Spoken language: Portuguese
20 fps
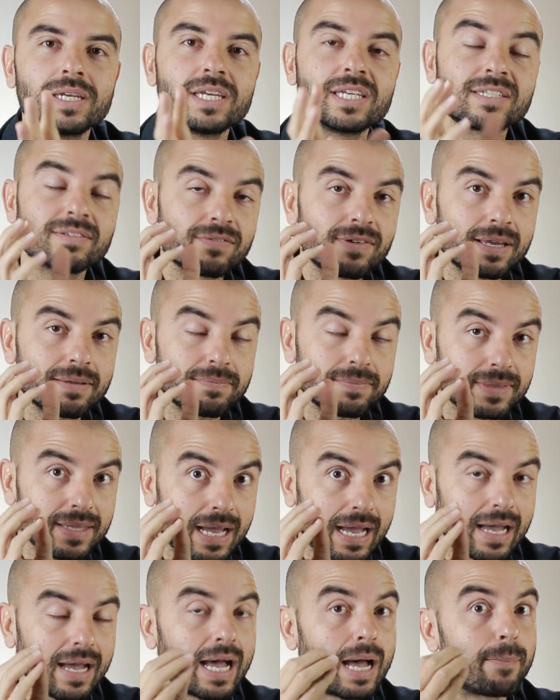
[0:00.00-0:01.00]
isso vai
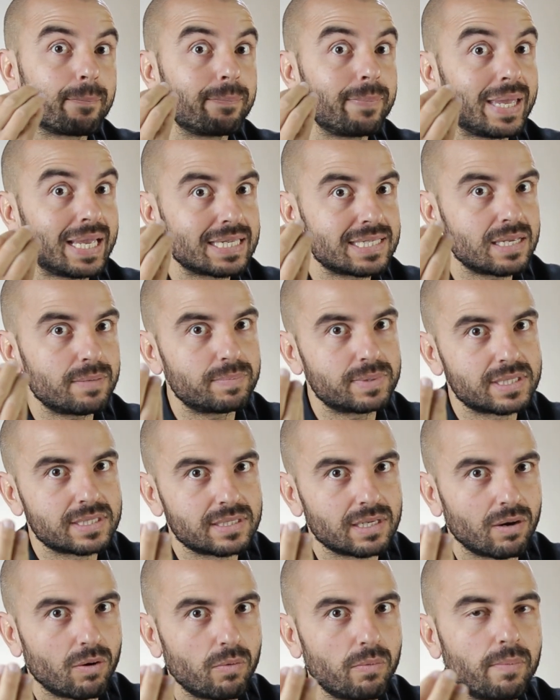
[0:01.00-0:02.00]
dar a
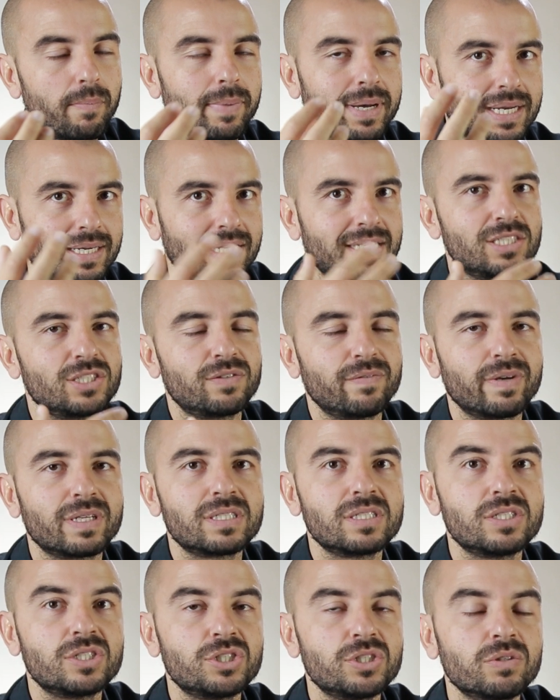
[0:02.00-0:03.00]
percepção para quem estiver
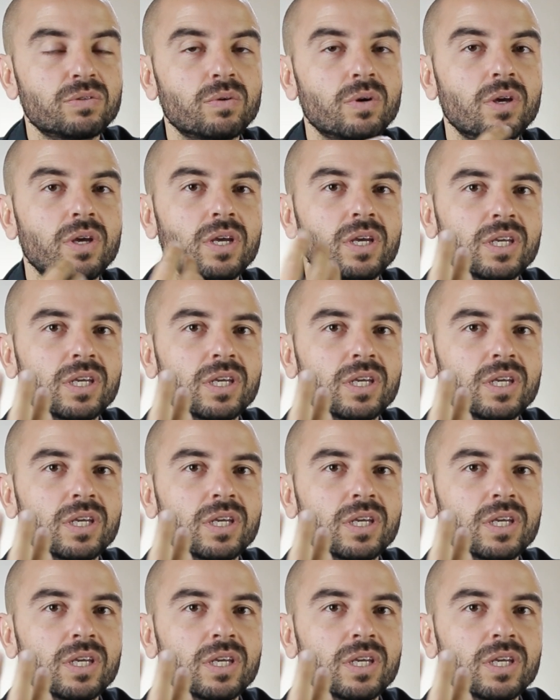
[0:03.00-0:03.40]
assistindo